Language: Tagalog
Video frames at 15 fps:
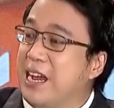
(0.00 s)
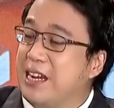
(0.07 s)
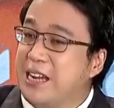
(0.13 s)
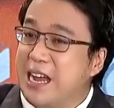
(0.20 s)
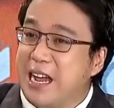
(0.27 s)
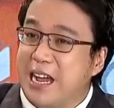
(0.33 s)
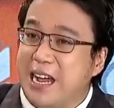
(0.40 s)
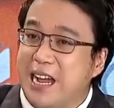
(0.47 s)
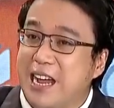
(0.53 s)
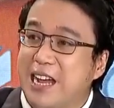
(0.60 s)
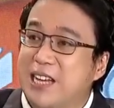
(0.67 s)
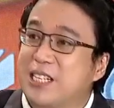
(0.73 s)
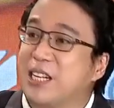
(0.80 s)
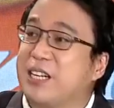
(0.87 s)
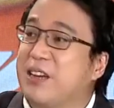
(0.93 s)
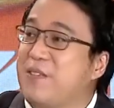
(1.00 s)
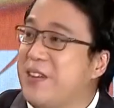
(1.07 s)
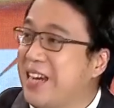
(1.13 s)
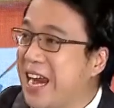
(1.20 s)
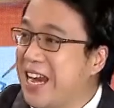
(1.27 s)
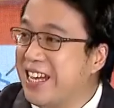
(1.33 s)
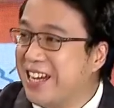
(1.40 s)
na
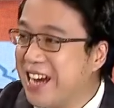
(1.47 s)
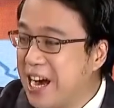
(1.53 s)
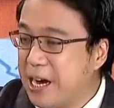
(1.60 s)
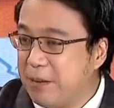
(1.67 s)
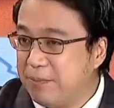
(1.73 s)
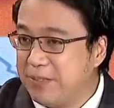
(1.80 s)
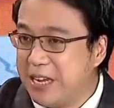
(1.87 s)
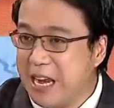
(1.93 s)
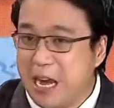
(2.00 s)
certificate card.